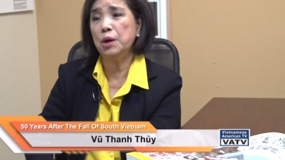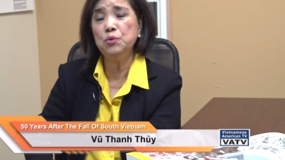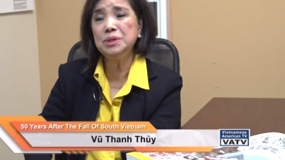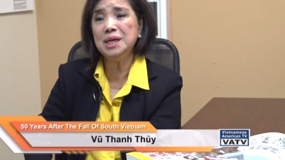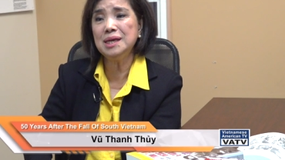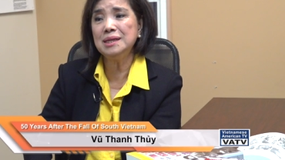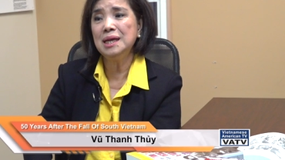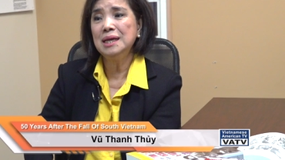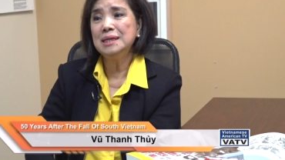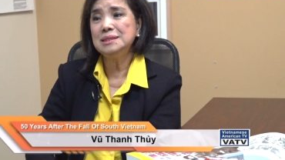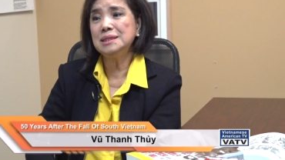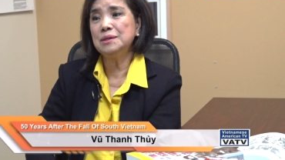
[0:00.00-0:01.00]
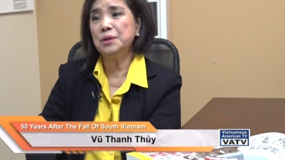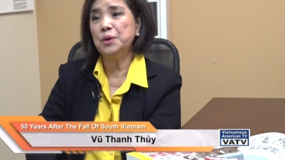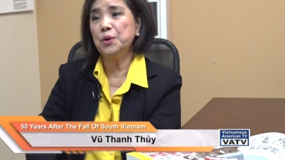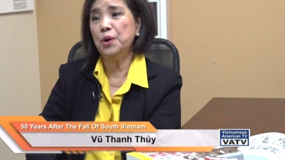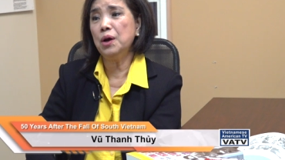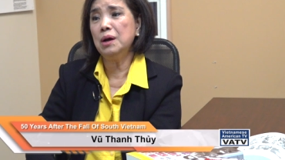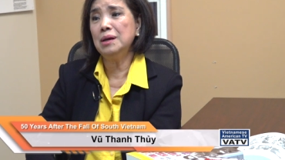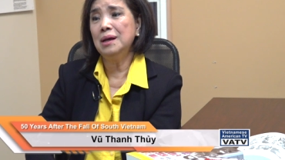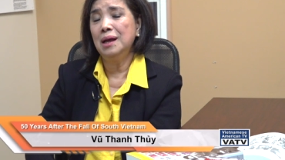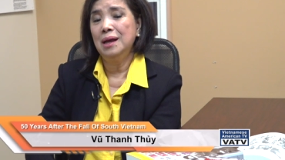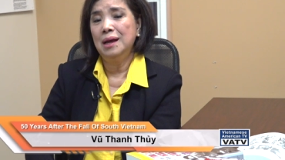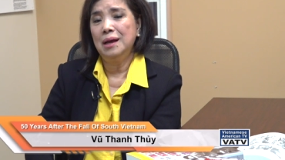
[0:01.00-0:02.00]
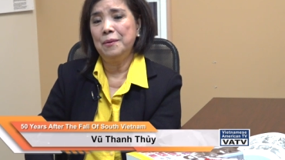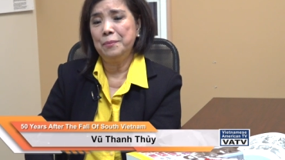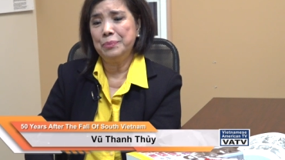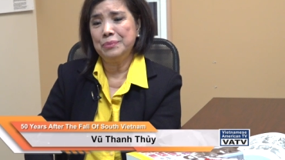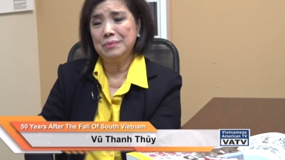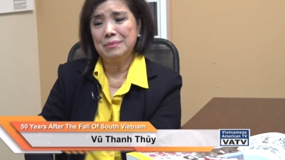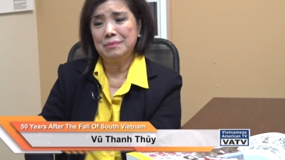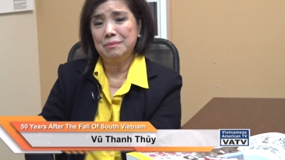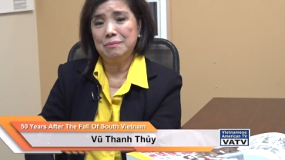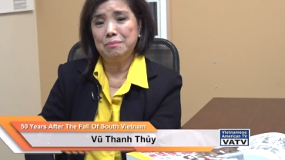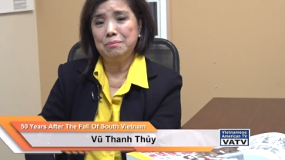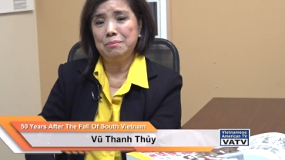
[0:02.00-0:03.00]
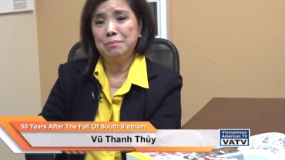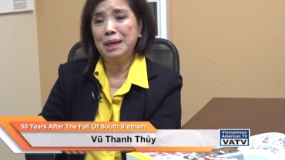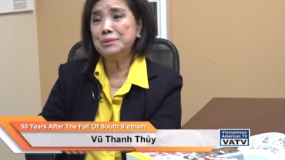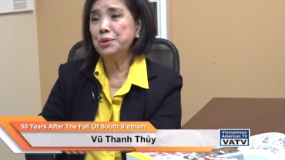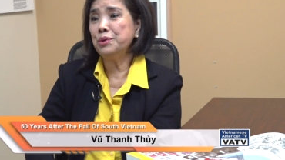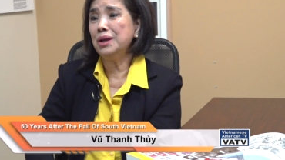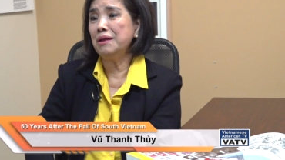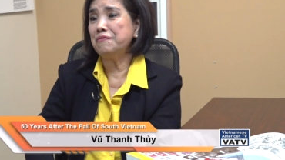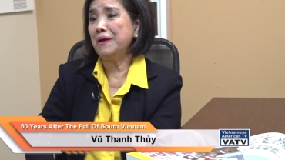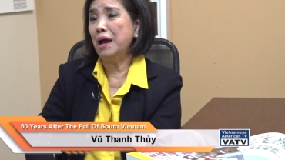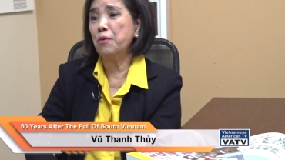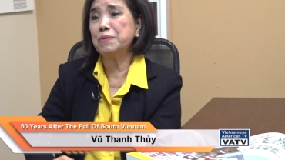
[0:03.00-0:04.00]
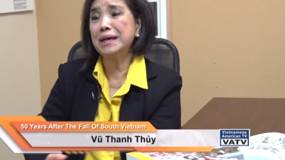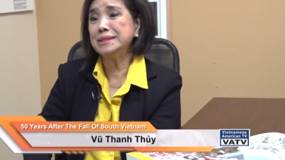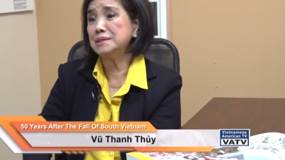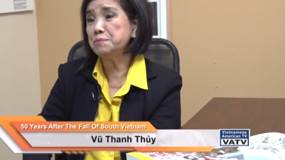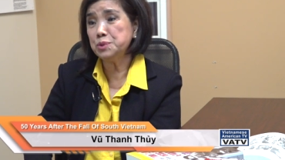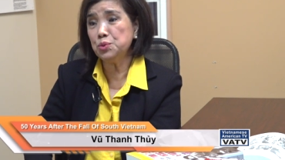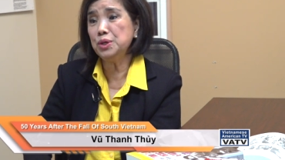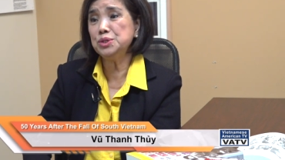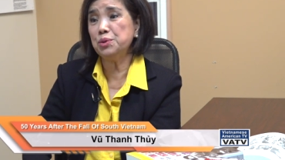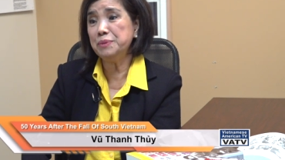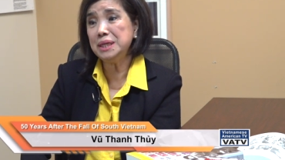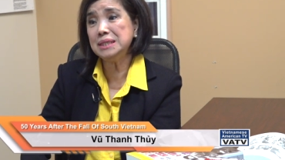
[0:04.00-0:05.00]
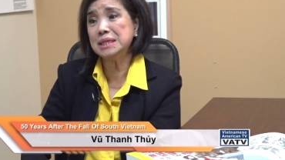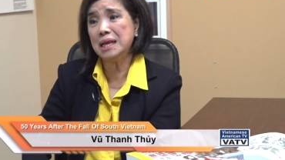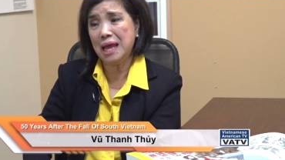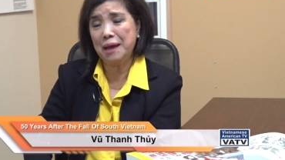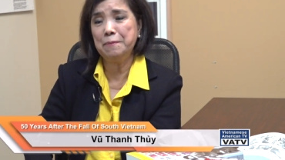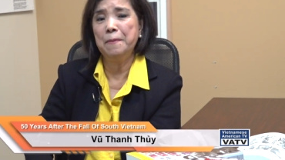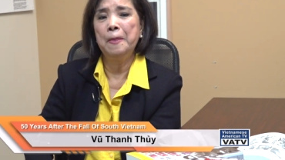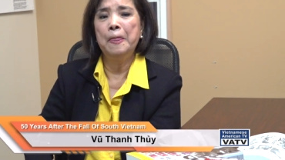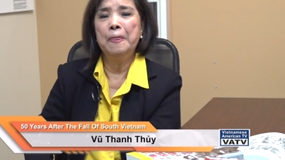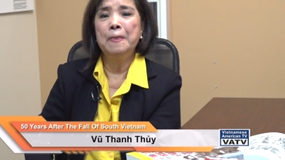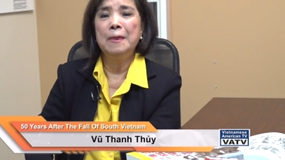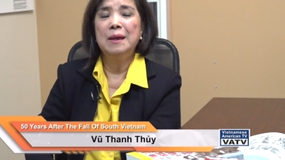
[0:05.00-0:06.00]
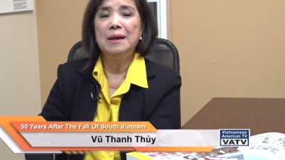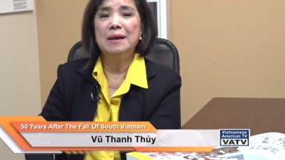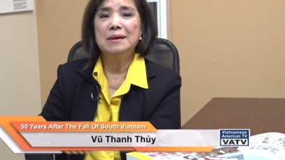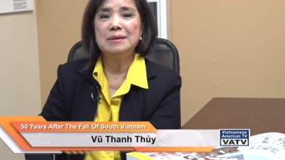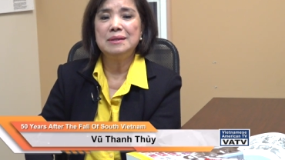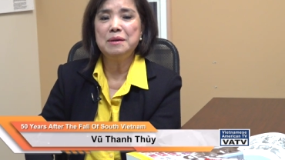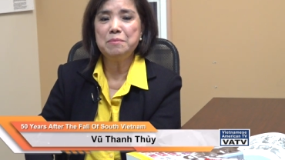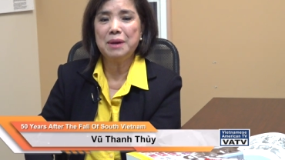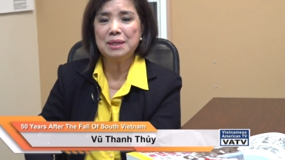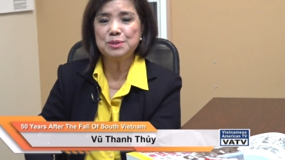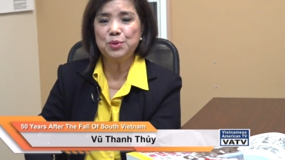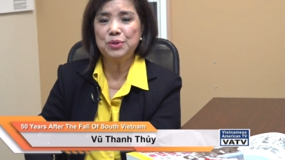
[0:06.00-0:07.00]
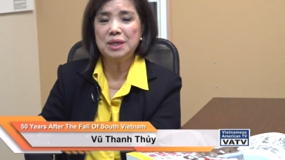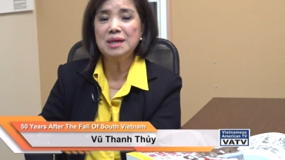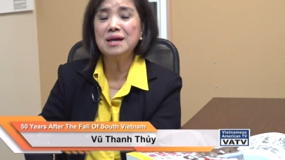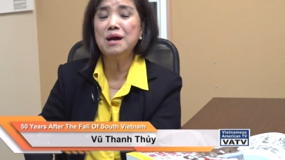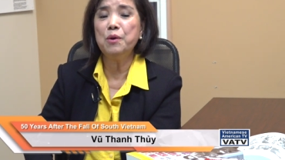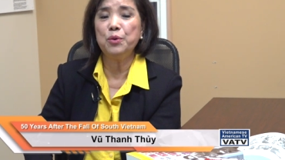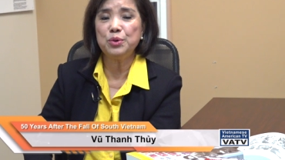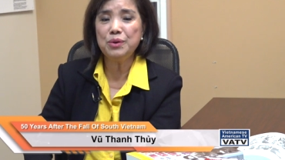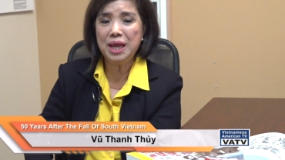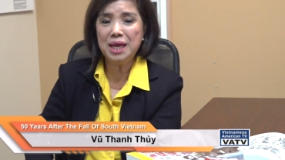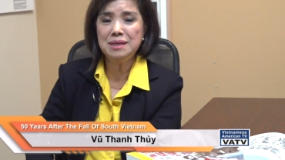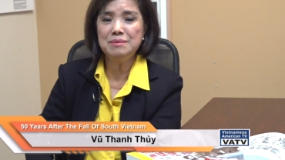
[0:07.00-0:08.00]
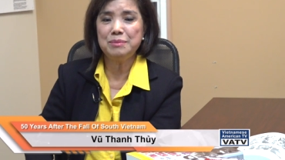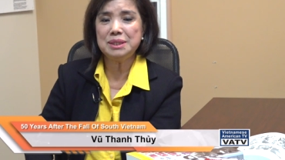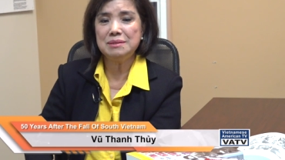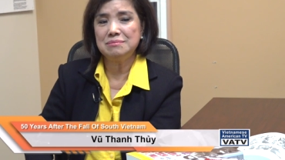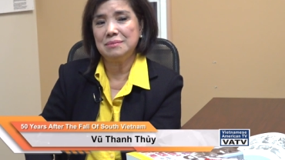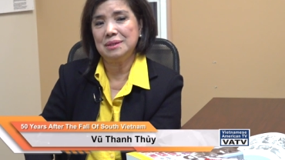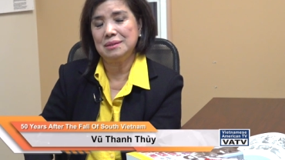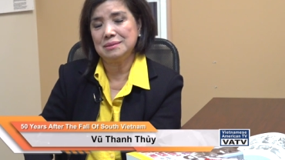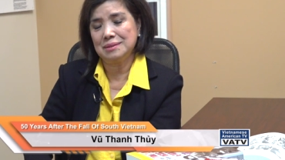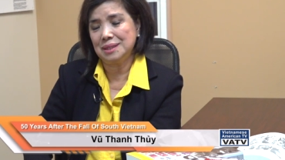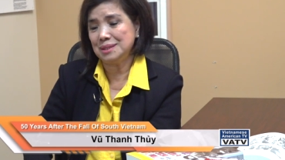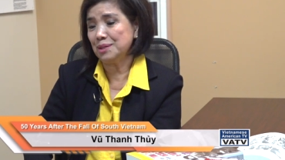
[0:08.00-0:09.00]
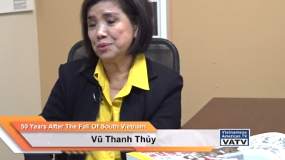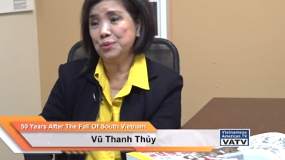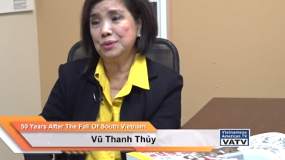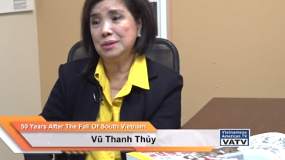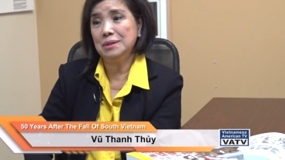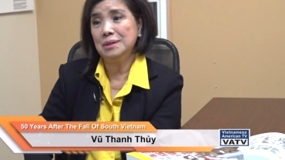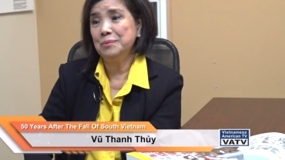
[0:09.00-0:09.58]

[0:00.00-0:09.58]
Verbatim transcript: ngẫu nhiên chứ còn hồi đó um, ba tôi nói là phải học hành xong xuôi rồi mới đi ra làm à, nhưng mà rồi cái cơ hội nó đến mà mà thành ra tôi